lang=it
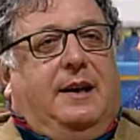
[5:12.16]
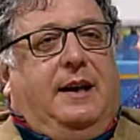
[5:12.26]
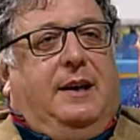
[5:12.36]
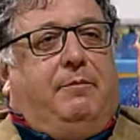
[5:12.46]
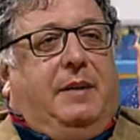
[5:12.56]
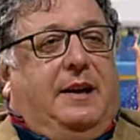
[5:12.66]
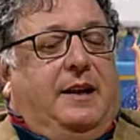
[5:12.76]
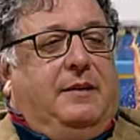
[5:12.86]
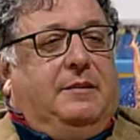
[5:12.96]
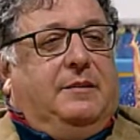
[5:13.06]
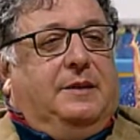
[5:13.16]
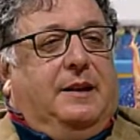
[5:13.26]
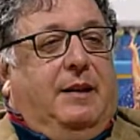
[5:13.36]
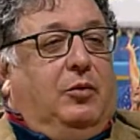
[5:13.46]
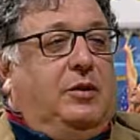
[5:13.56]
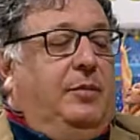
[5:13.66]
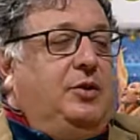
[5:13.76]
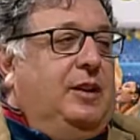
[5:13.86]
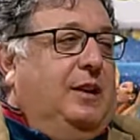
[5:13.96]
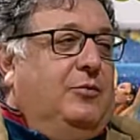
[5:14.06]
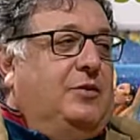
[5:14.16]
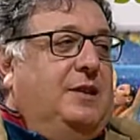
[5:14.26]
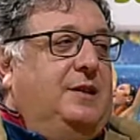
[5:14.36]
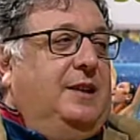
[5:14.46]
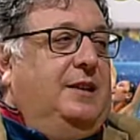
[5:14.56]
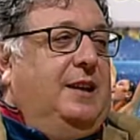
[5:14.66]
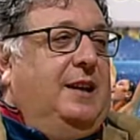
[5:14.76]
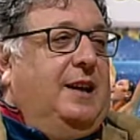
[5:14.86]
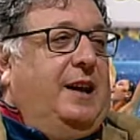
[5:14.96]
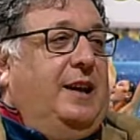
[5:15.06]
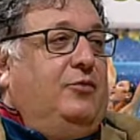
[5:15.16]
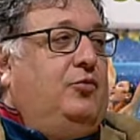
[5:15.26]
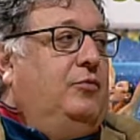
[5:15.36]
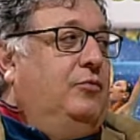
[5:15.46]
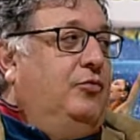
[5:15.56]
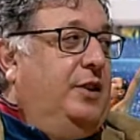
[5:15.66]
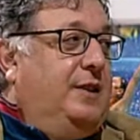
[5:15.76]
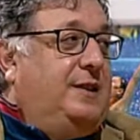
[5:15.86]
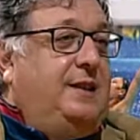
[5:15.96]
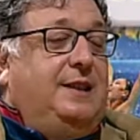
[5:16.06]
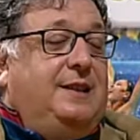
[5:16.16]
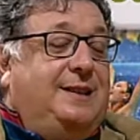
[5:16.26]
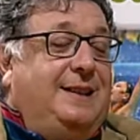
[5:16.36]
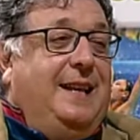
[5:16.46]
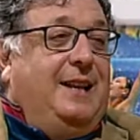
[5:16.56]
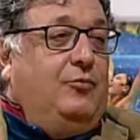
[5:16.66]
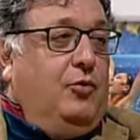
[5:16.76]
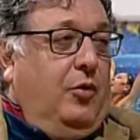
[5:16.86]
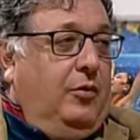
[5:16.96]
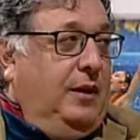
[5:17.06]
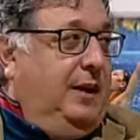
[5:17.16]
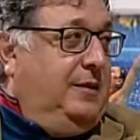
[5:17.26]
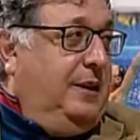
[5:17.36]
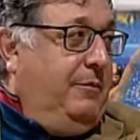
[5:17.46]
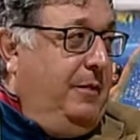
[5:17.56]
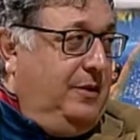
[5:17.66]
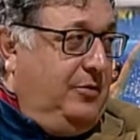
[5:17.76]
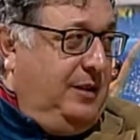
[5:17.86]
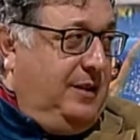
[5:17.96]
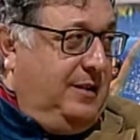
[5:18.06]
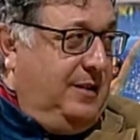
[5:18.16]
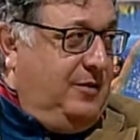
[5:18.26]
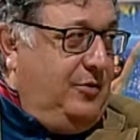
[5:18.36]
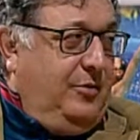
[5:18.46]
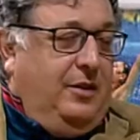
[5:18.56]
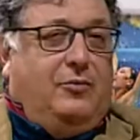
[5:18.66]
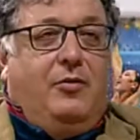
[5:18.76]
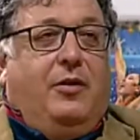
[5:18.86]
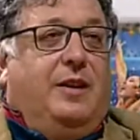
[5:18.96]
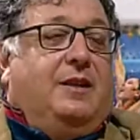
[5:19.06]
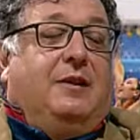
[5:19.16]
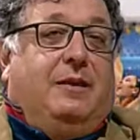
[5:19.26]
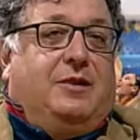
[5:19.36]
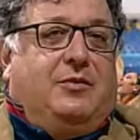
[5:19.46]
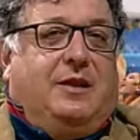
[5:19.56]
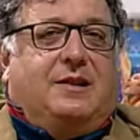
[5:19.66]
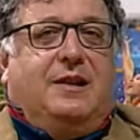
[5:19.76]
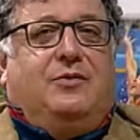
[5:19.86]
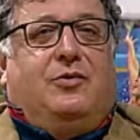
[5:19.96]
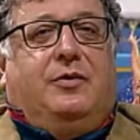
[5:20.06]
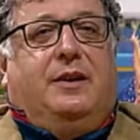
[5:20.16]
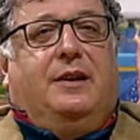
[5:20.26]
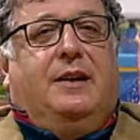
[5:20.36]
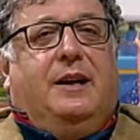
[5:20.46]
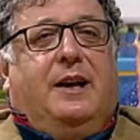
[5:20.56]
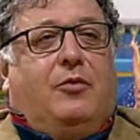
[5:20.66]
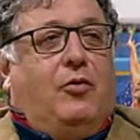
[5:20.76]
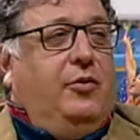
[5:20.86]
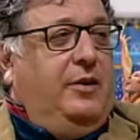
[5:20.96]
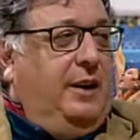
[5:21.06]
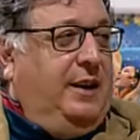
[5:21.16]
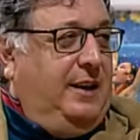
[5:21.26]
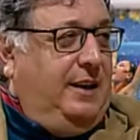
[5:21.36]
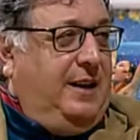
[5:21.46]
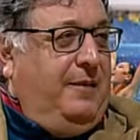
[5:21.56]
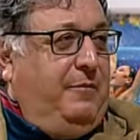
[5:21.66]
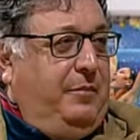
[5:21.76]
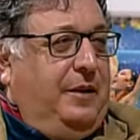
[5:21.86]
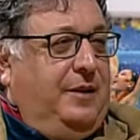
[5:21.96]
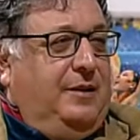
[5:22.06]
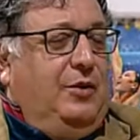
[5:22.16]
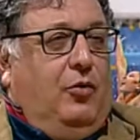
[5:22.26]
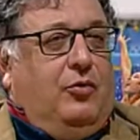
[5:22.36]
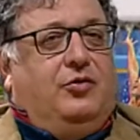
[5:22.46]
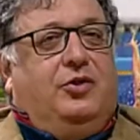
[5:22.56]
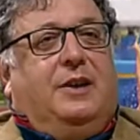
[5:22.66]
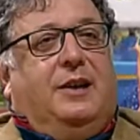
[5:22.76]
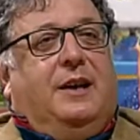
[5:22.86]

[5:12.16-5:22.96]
ebbene, la molteplicità delle nostre aziende raggiunge sì, sì e no lettere e mezzo di estensione. Con le lettere e mezzo di estensione, con i tempi di oggi